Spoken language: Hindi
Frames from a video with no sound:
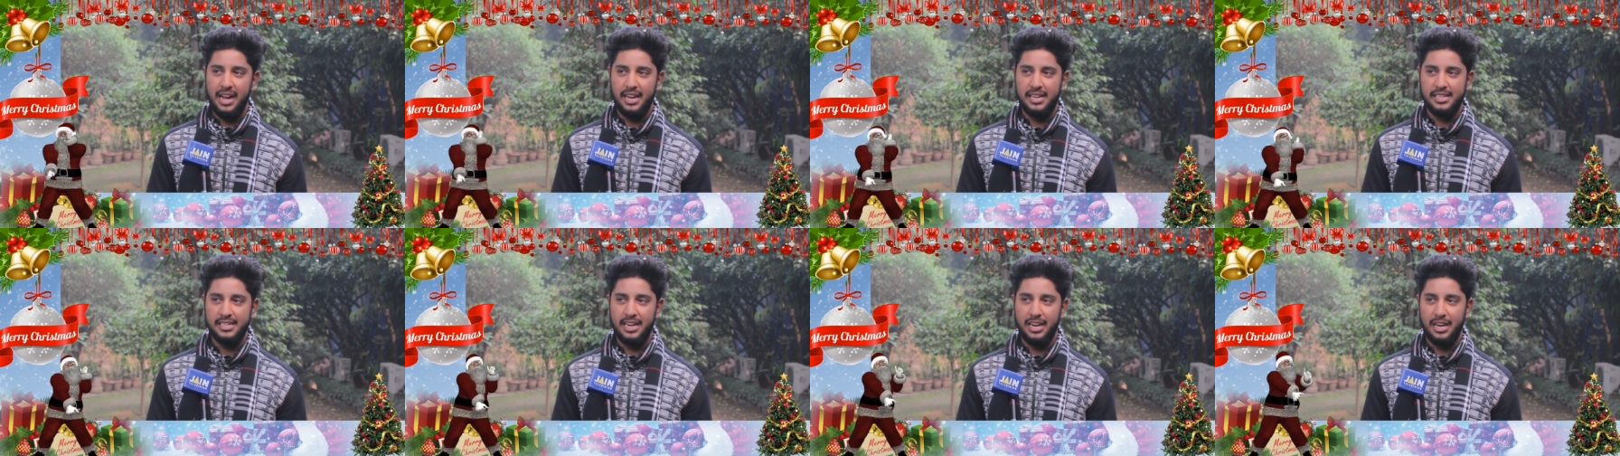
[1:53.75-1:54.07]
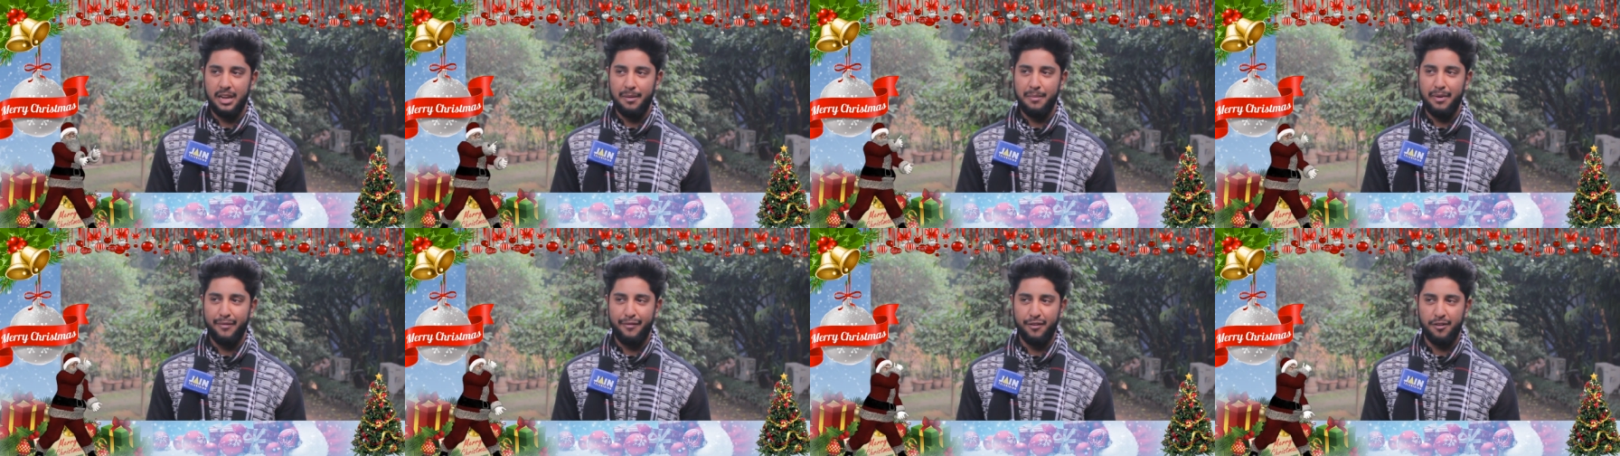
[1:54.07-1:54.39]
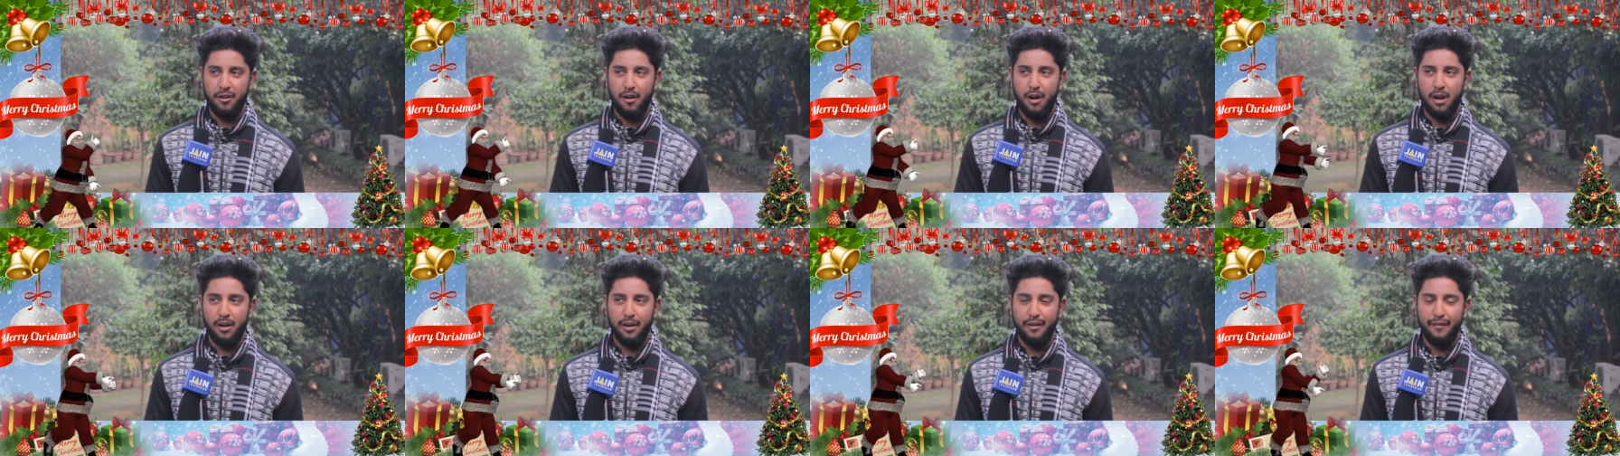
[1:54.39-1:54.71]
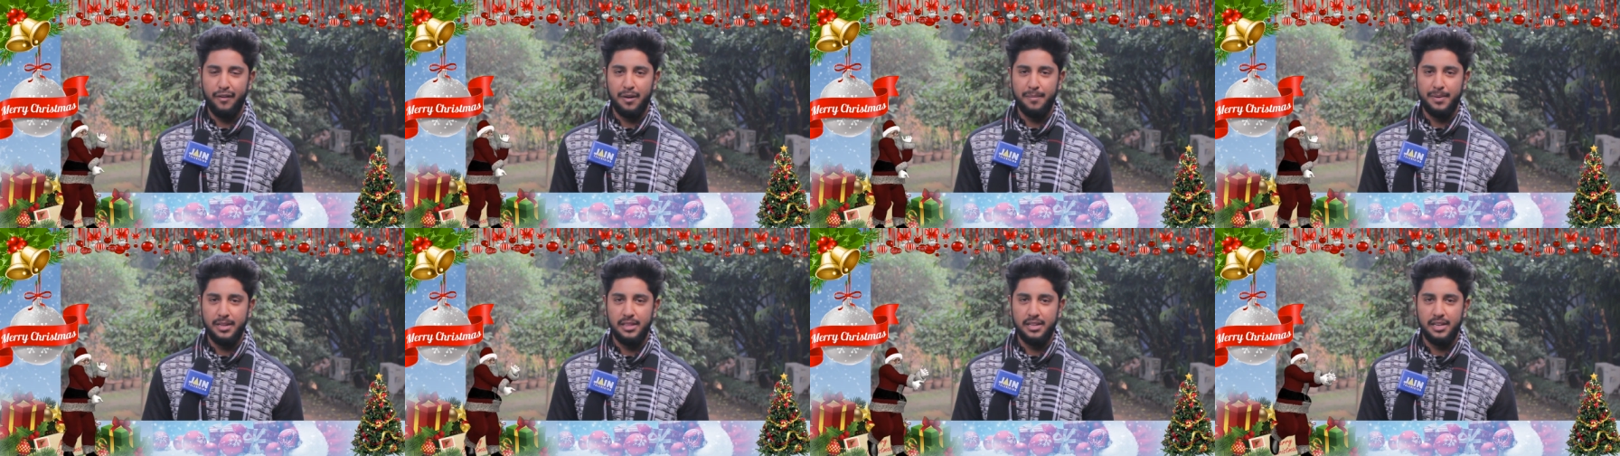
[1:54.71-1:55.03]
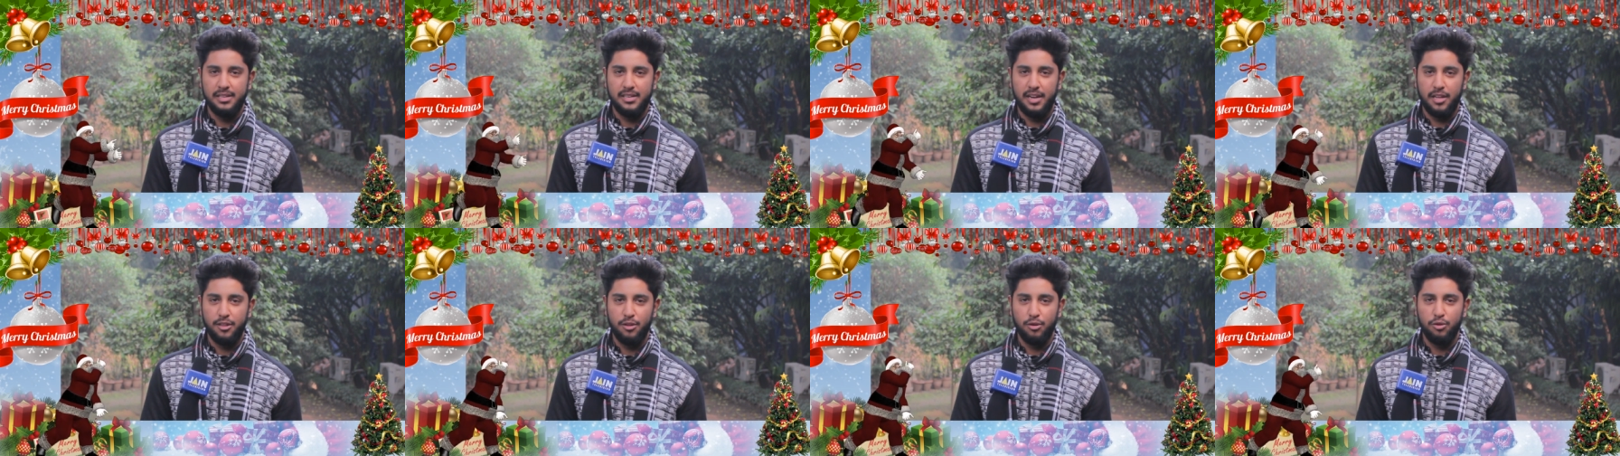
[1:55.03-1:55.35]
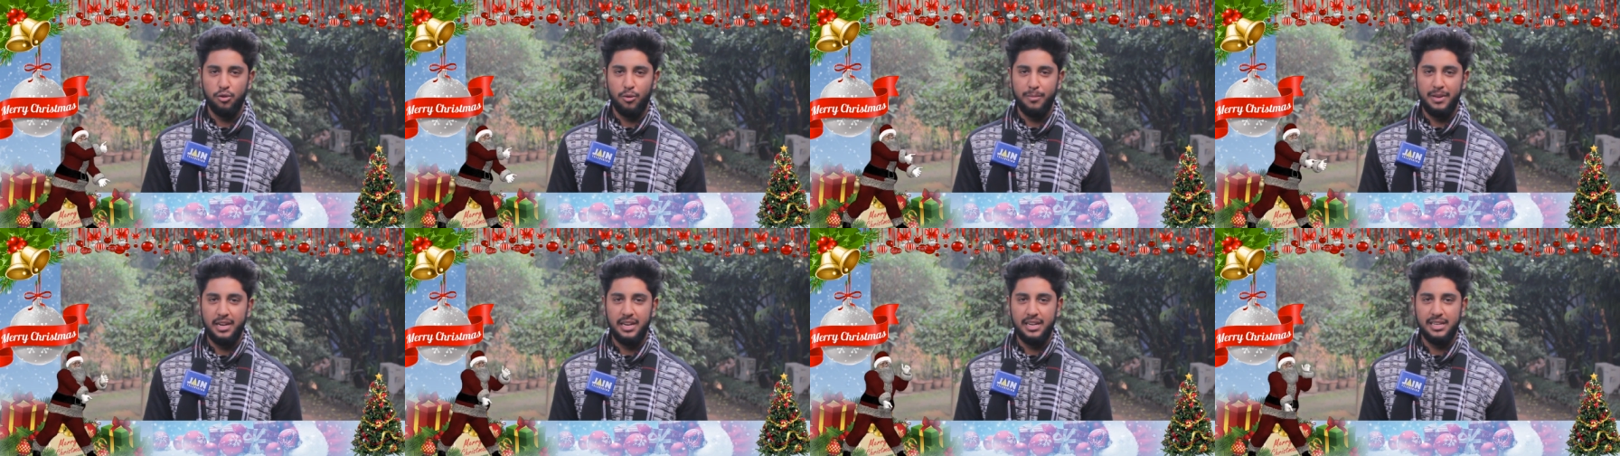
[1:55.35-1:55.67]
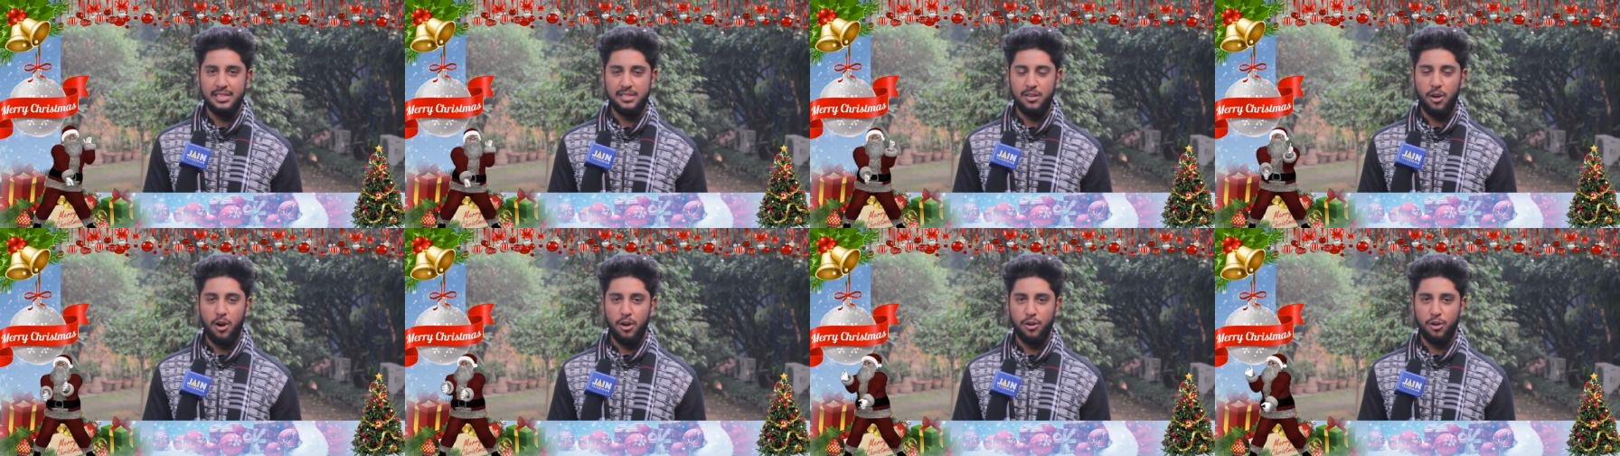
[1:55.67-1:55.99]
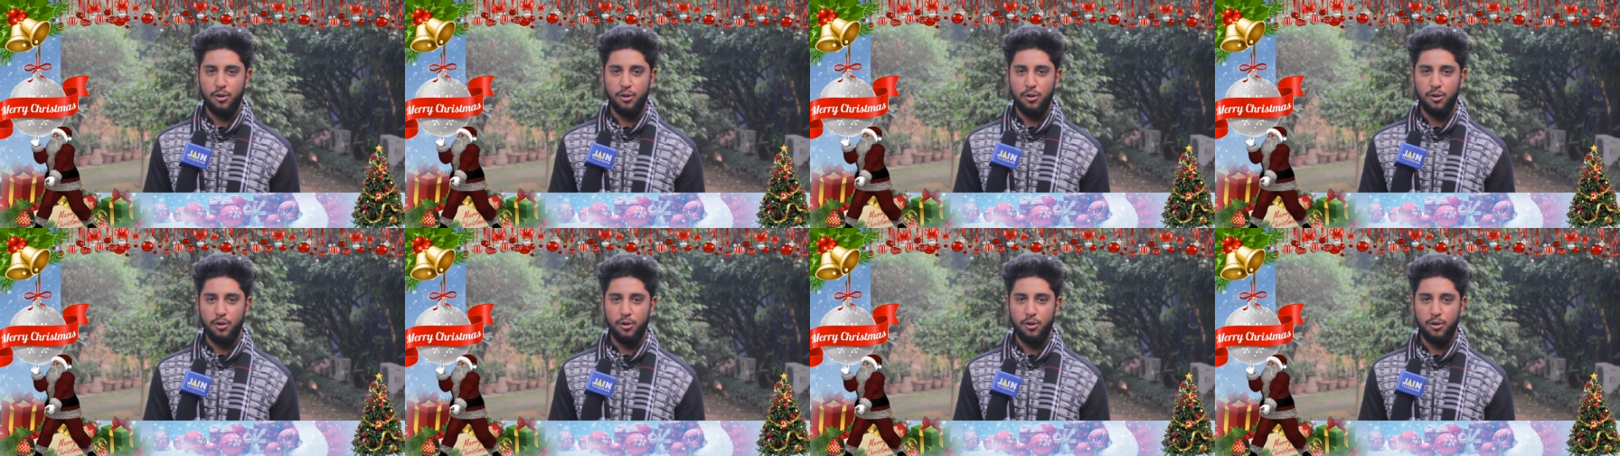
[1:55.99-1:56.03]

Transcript: आगे जाके मैं फोटोग्राफर बनना चाहता हूँ तो मेरी किसी